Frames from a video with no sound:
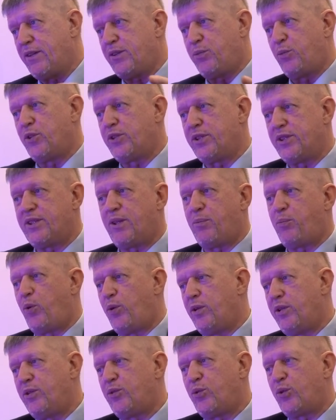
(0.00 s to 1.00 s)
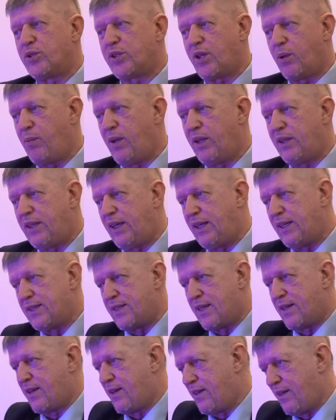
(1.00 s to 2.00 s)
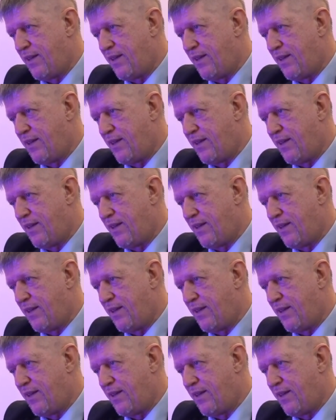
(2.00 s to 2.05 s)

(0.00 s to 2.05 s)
вы сможете заполнить точками отрезок.